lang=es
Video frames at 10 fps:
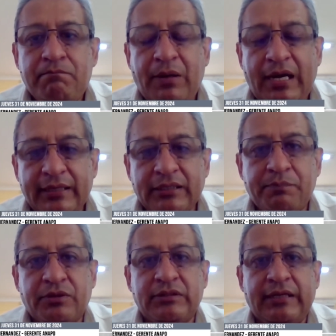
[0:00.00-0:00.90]
para
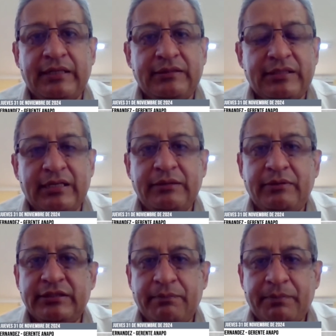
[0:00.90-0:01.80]
exportar y traer
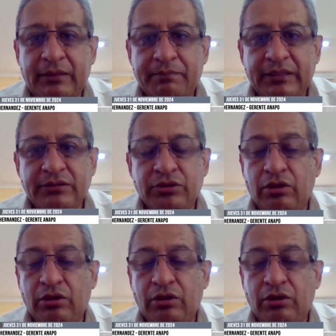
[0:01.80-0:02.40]
divisas para el país.